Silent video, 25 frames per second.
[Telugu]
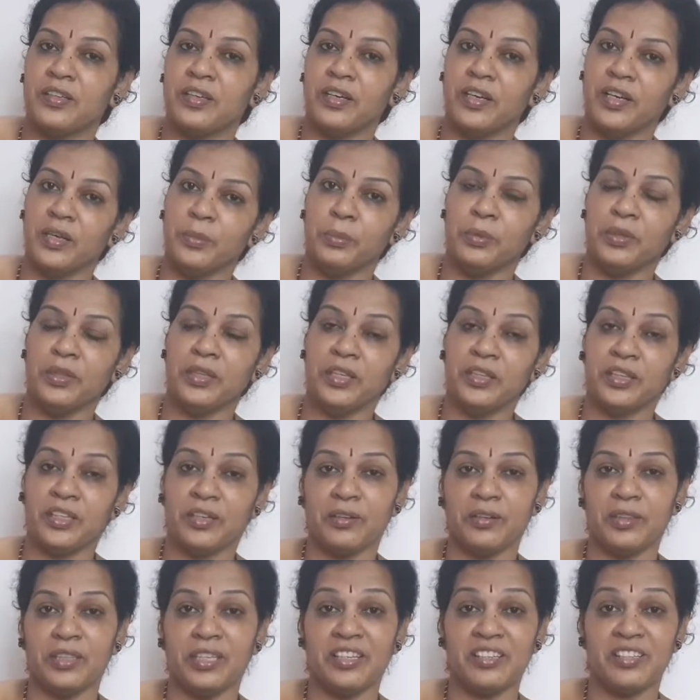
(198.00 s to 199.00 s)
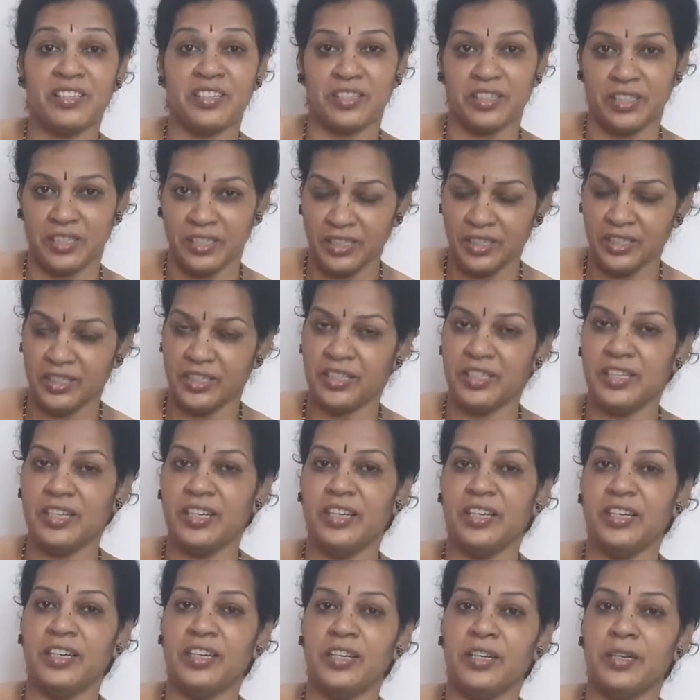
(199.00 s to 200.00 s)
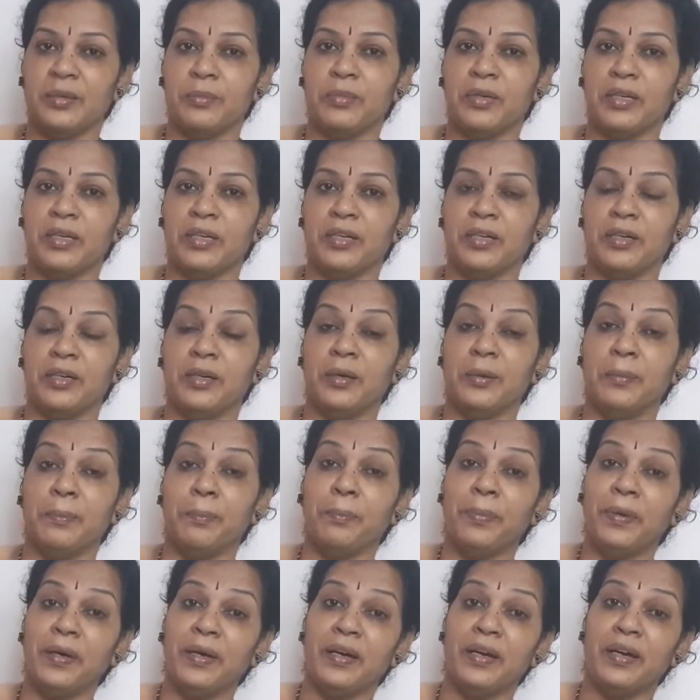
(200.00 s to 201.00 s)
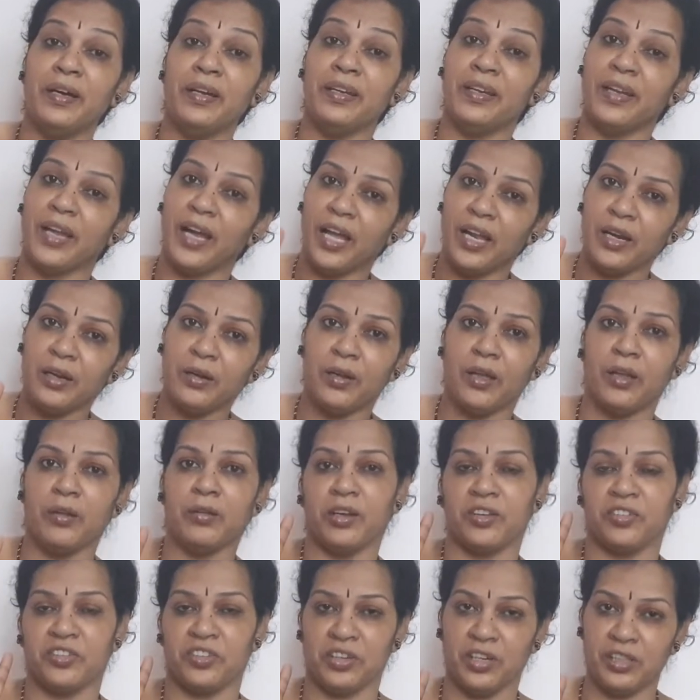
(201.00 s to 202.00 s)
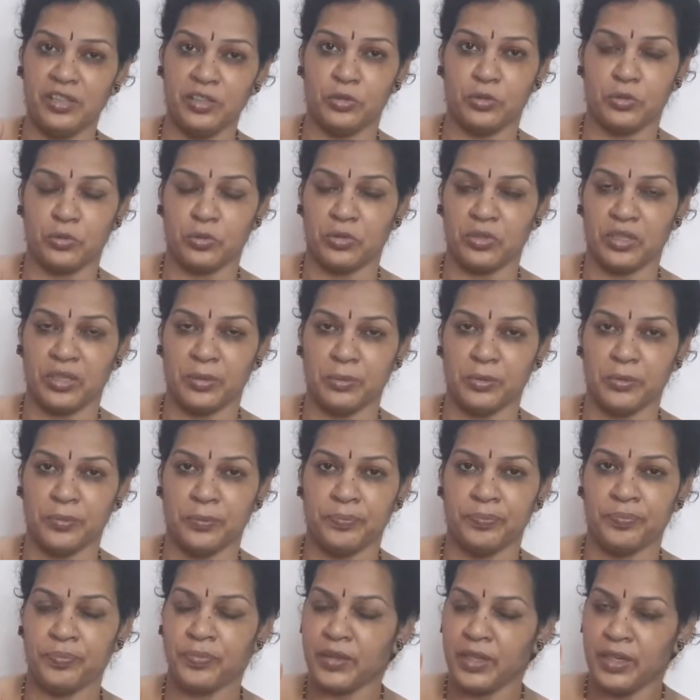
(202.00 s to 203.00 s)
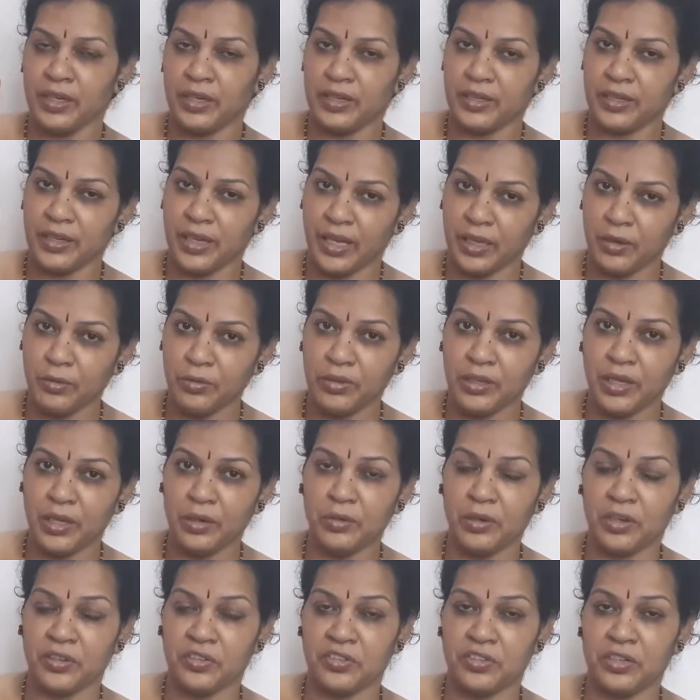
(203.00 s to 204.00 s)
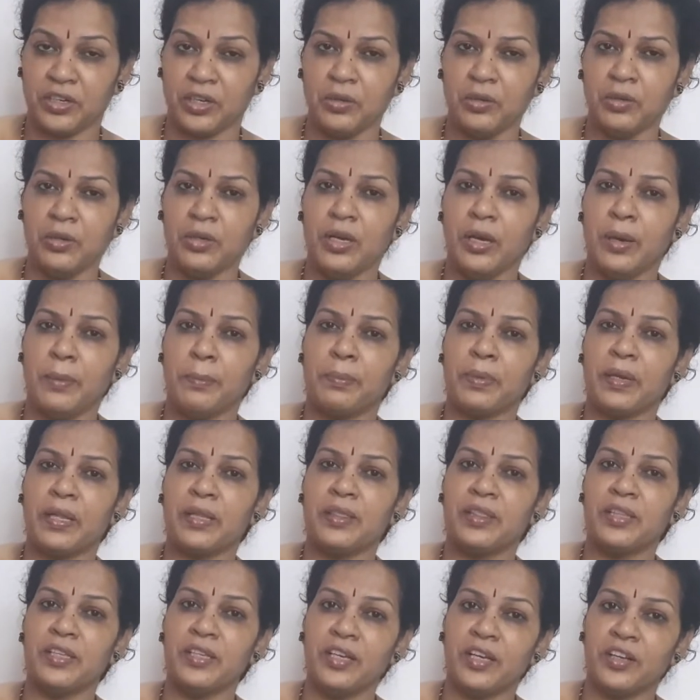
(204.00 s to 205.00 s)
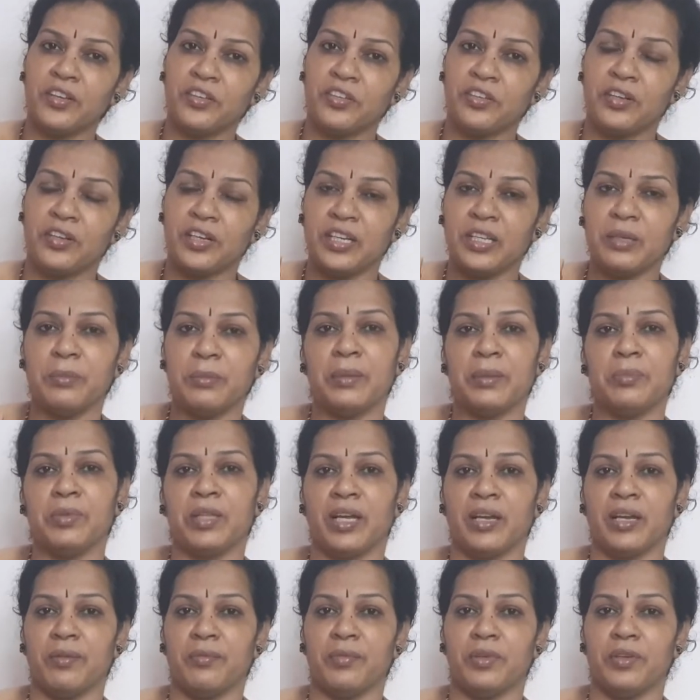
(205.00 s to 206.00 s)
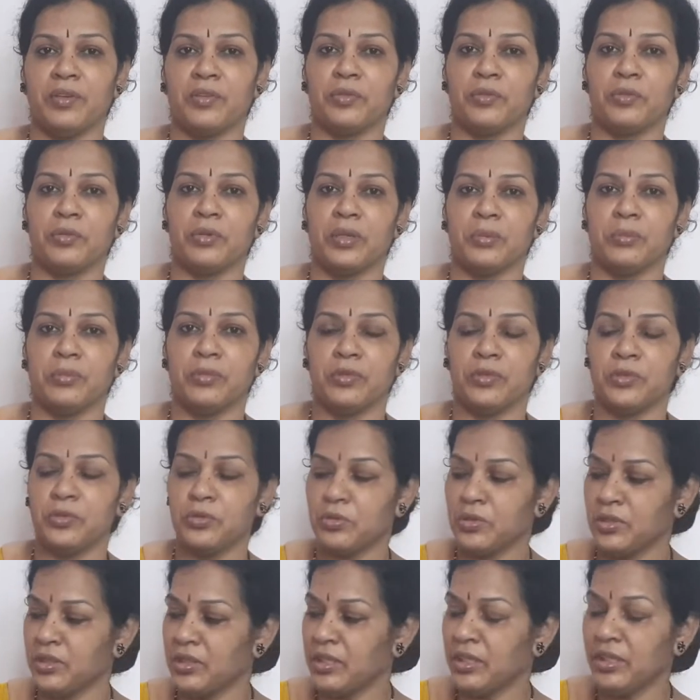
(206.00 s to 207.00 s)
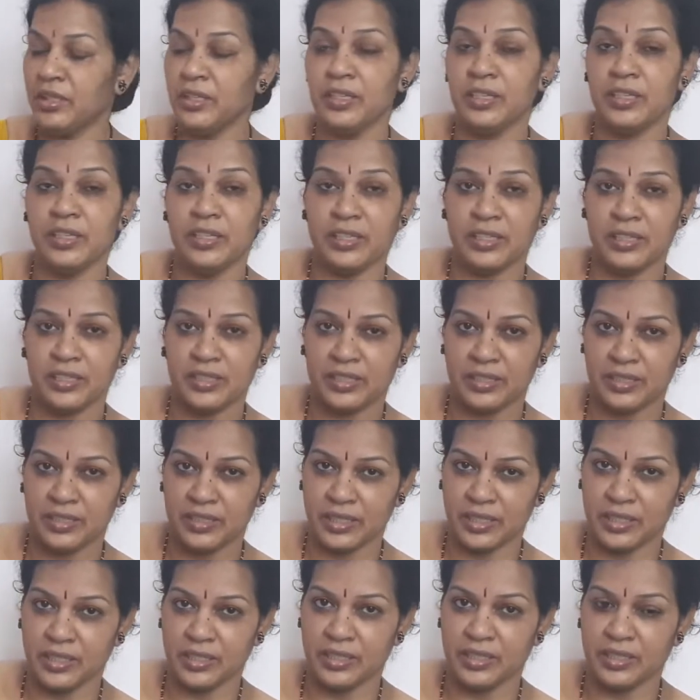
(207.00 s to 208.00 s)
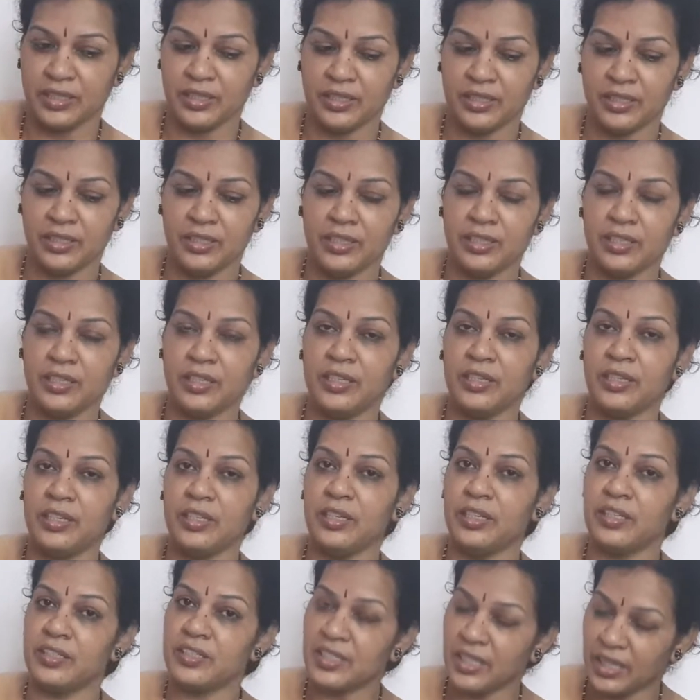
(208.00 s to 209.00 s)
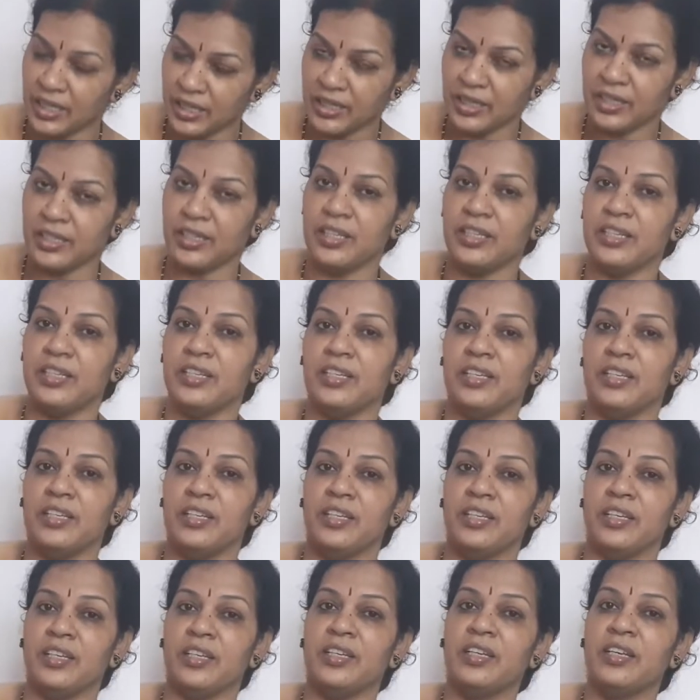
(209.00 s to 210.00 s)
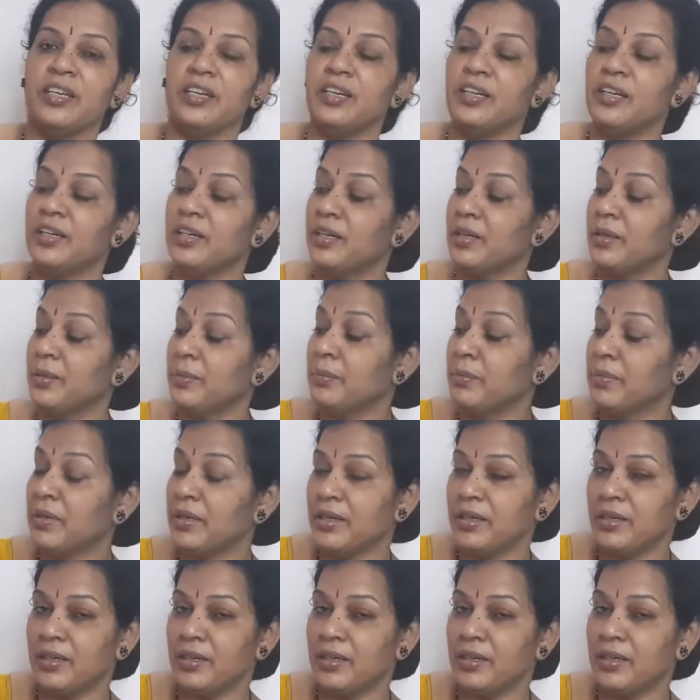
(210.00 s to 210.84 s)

అయిపోయిందా తర్వాత నెక్స్ట్ రీగమ ప నాలుగు నాలుగు అక్షరాలు తీసుకుంటాము నాలుగు నాలుగు అక్షరాలు ప్రతి అక్షరానికి మనం తాళం వేస్తున్నాము చూడండి సరి సరి గమ